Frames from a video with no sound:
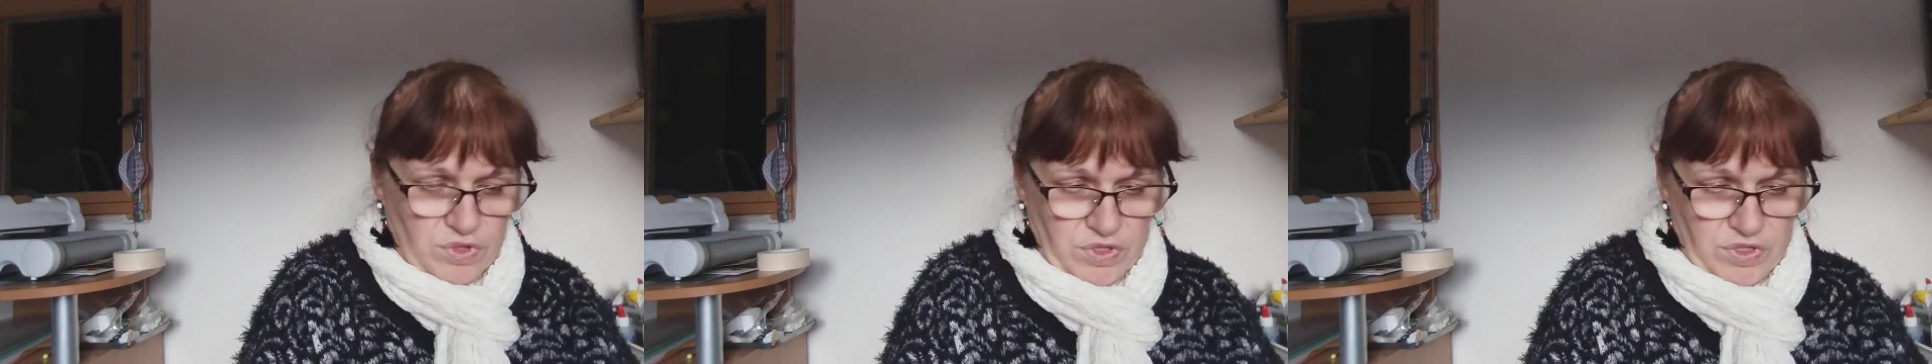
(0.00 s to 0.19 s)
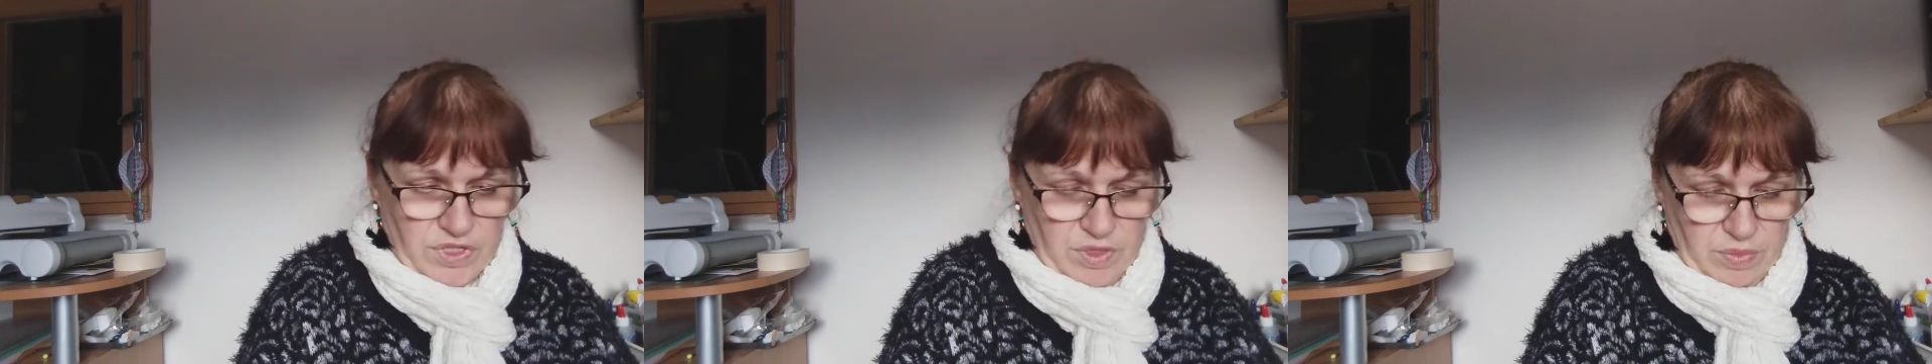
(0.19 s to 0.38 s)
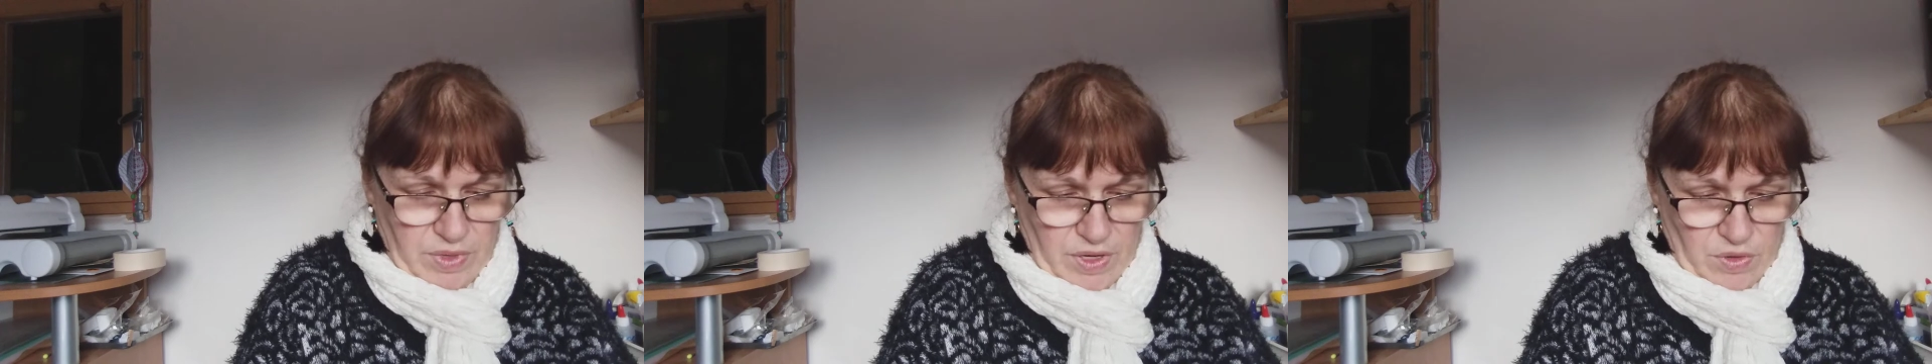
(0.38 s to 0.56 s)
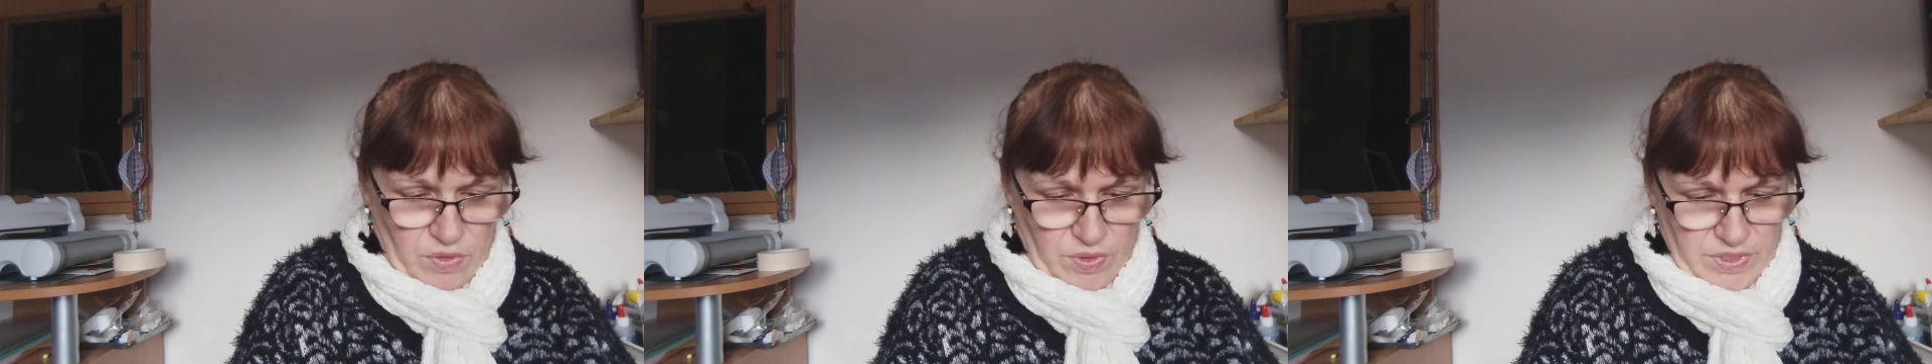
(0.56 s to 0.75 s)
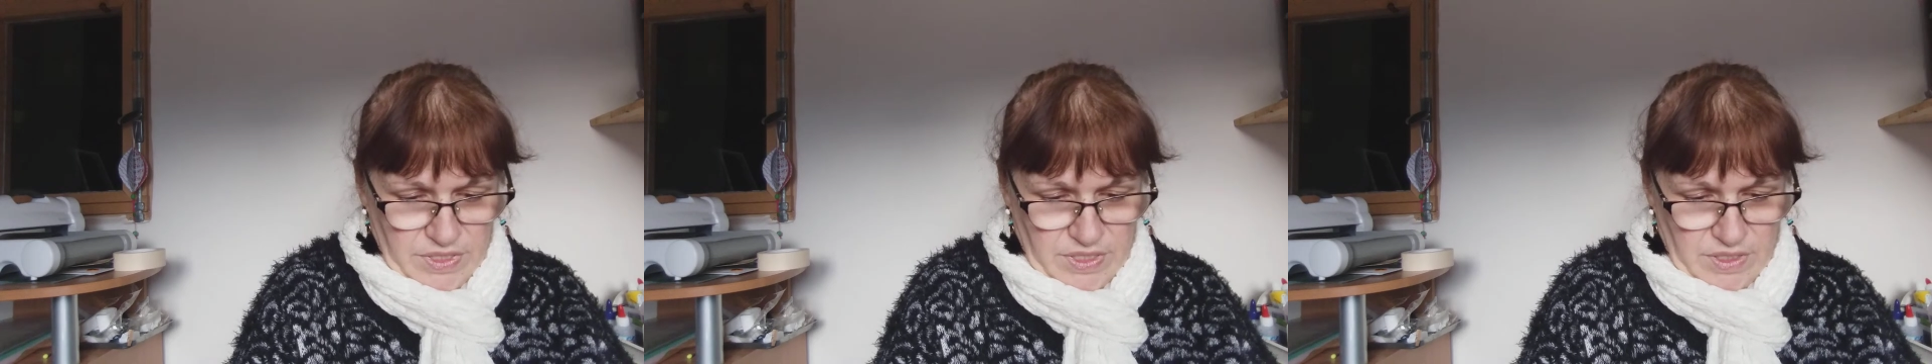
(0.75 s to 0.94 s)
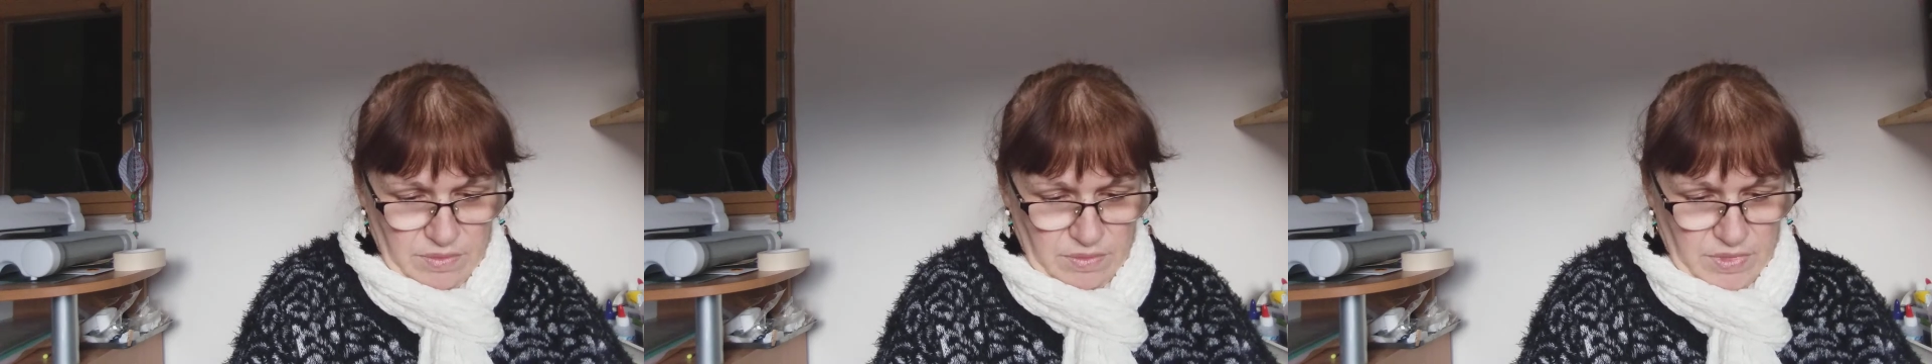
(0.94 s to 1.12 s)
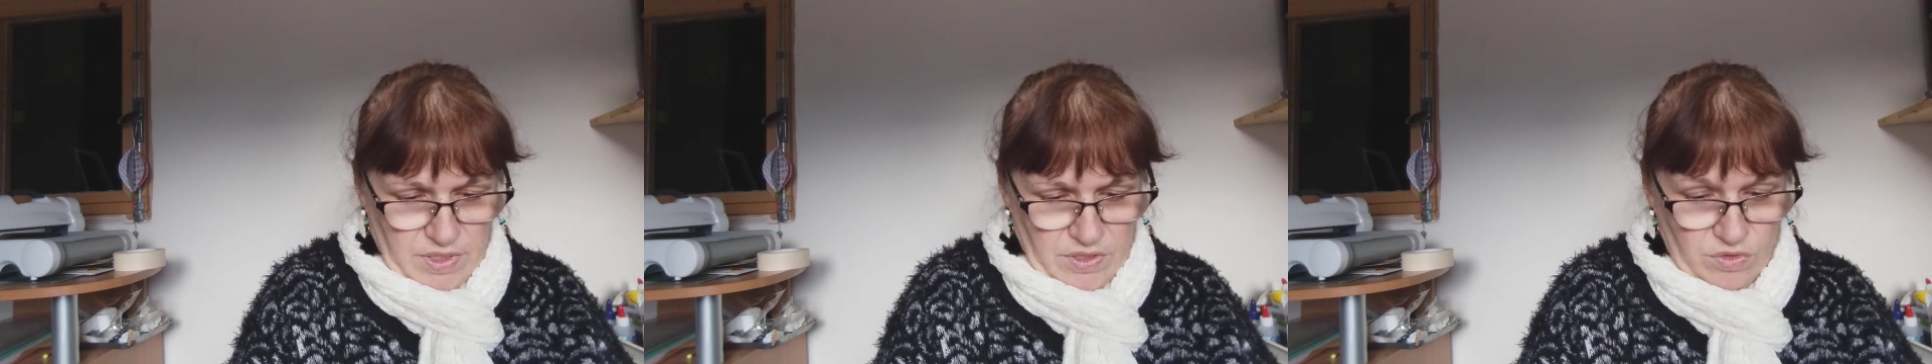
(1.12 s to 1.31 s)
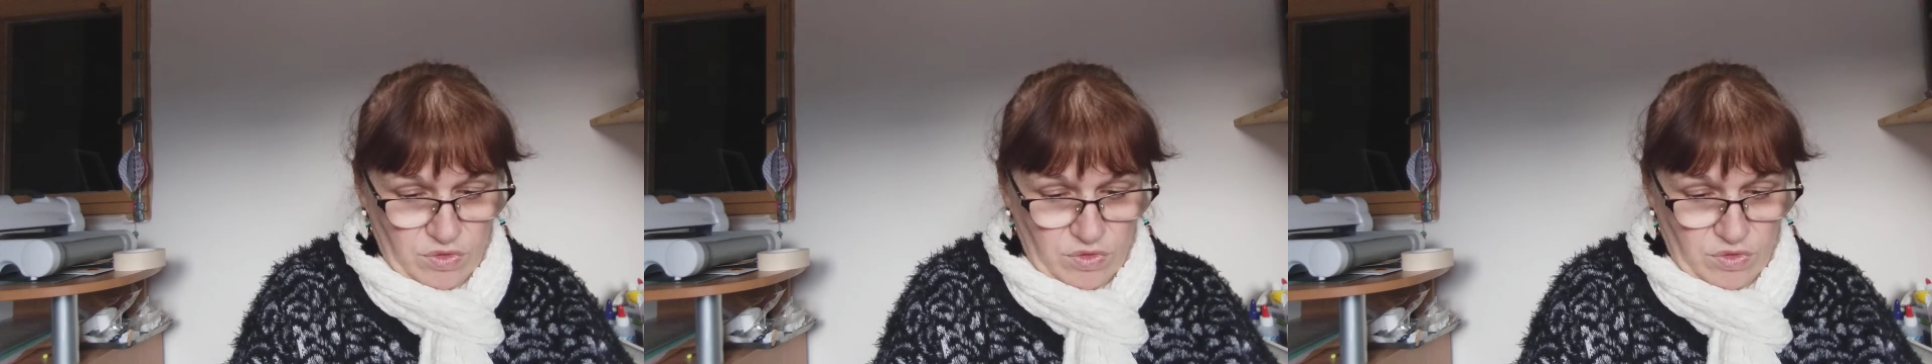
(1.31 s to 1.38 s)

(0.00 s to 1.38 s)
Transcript: Je sais pas à quoi c'est, mais